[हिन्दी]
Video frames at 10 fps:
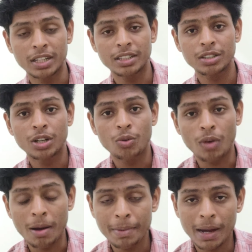एंड
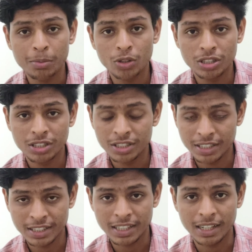वहाँ पे आपको
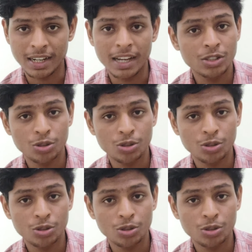रजिस्ट्रेशन करना है